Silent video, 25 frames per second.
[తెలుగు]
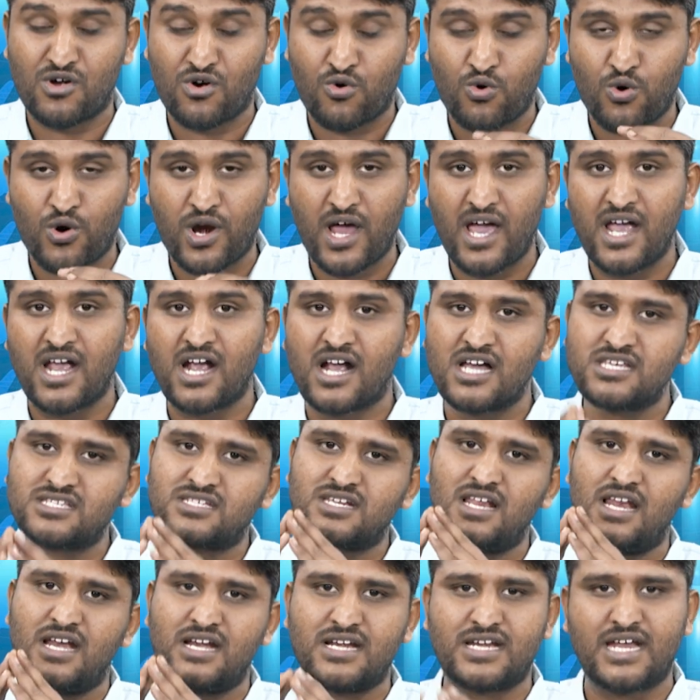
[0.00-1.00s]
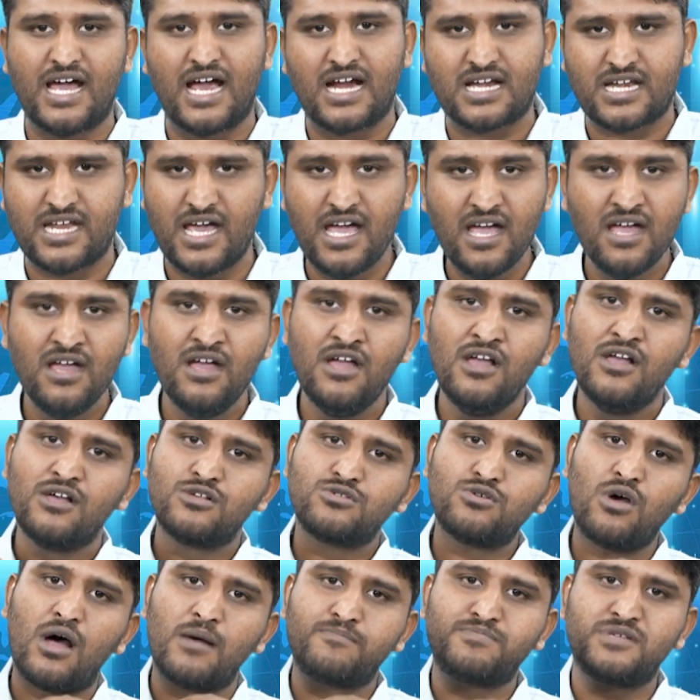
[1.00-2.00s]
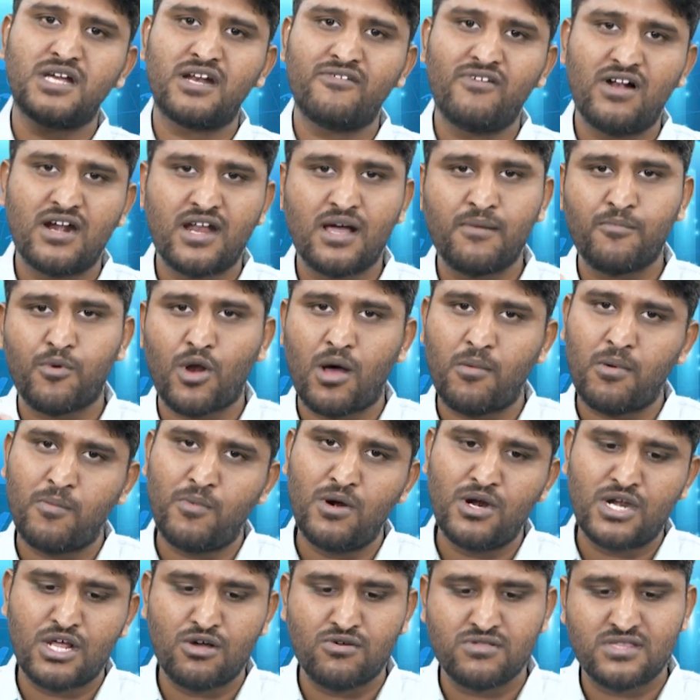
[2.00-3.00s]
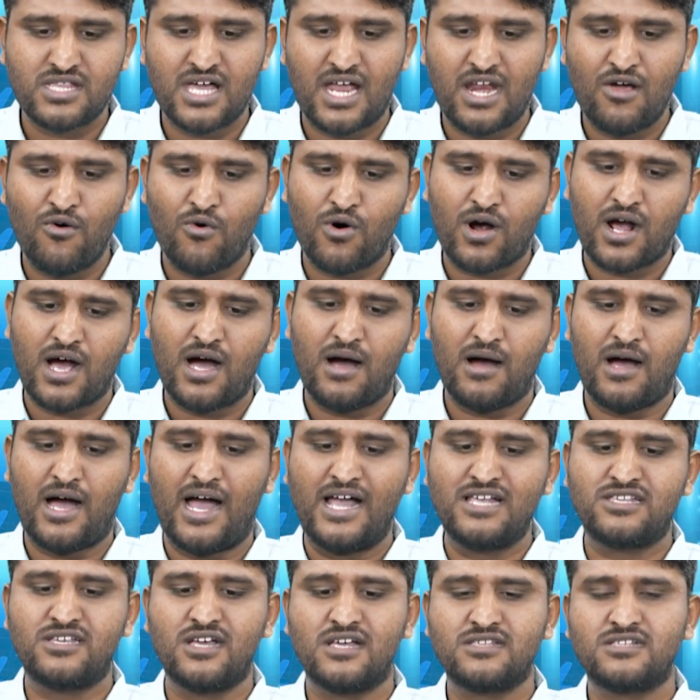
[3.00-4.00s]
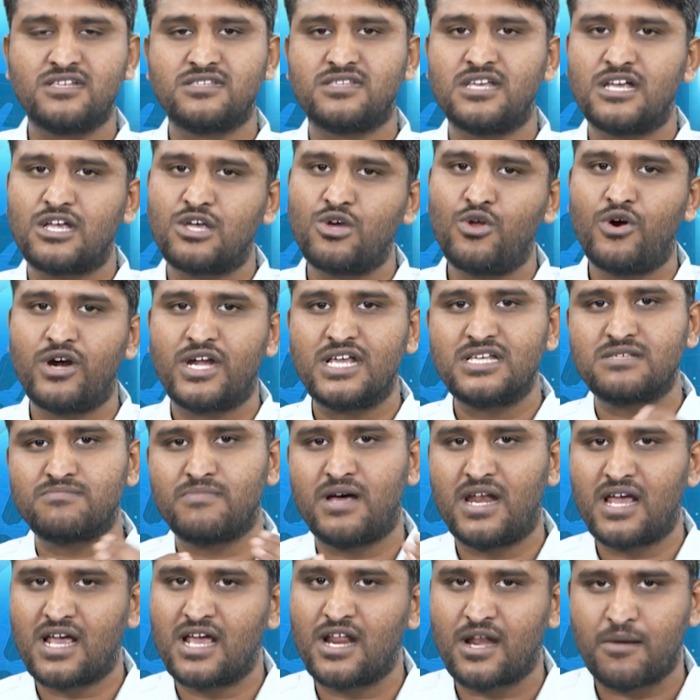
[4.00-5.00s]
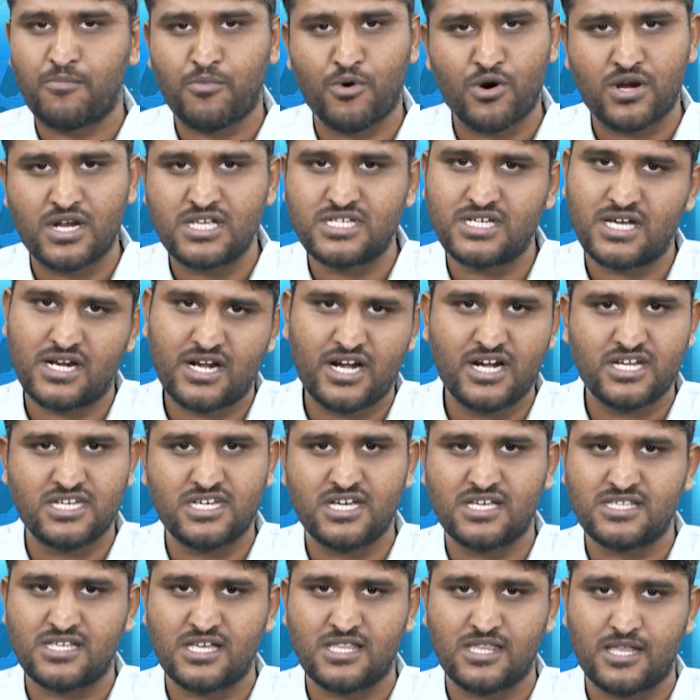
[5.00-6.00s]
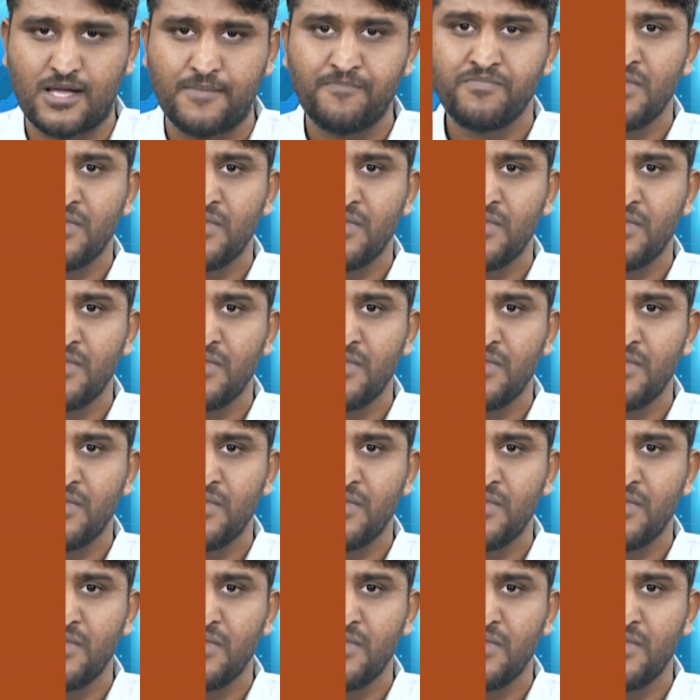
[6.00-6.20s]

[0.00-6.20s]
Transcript: కూడా ఇంకా స్టిల్ ఇంటాక్టే సో అప్ సైడ్ వెళ్ళడానికి ప్రాబిలిటీ ఉందని ఒక ఐసిఐసి సెక్యూరిటీస్ మనకి రిపోర్ట్ని జనరేట్ చేసింది